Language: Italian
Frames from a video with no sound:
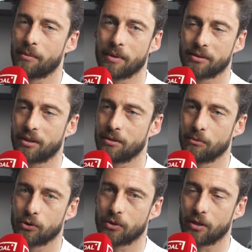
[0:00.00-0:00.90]
ma sta
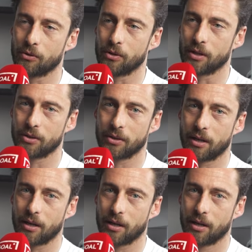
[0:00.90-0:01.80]
dimostrando di
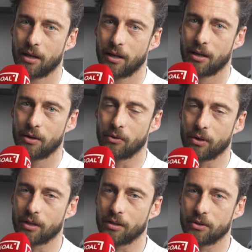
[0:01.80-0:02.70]
essere un
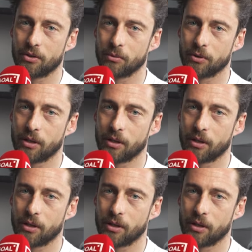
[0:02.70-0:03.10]
grandissimo